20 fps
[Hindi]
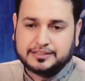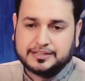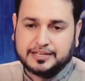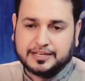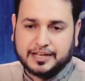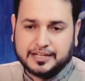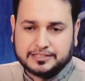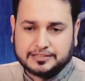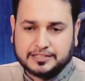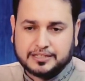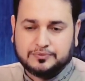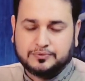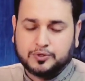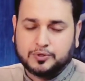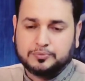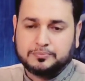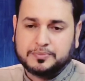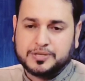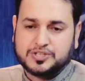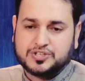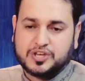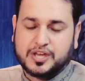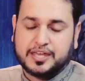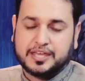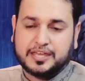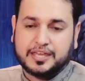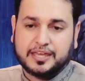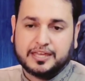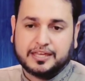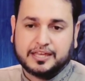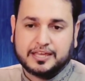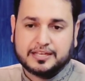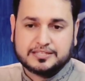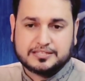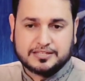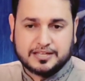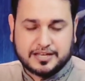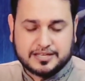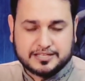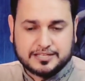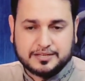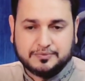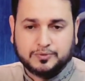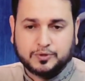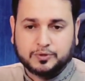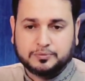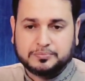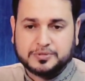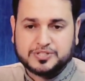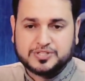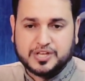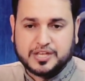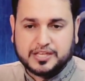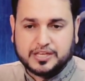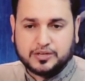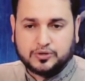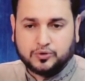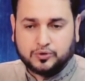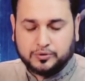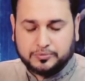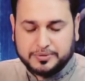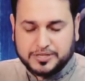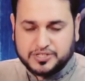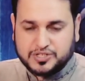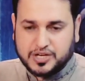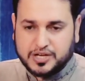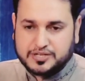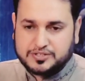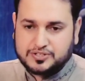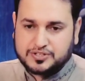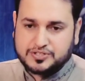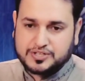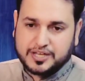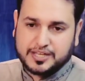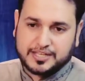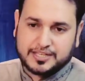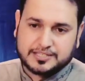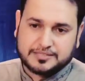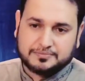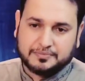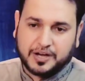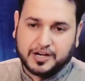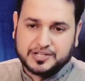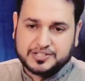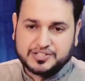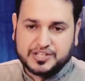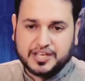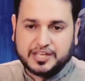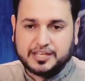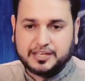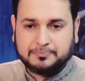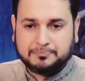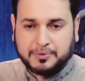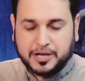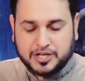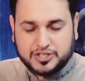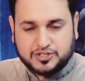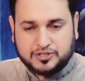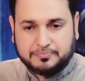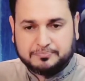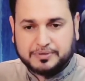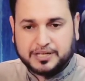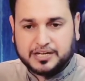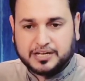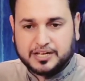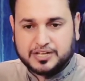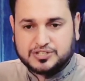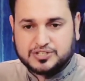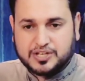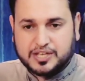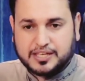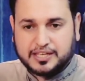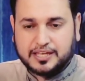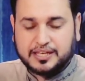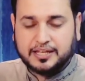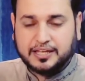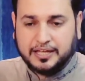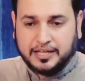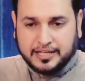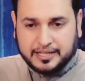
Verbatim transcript: तिहत्तर वोल्ट में चाहिए या सतासी वोल्ट में चाहिए कोई भी चार्जर चाहिए स्मार्ट चाहिए पाँच एम्पेयर का चाहिए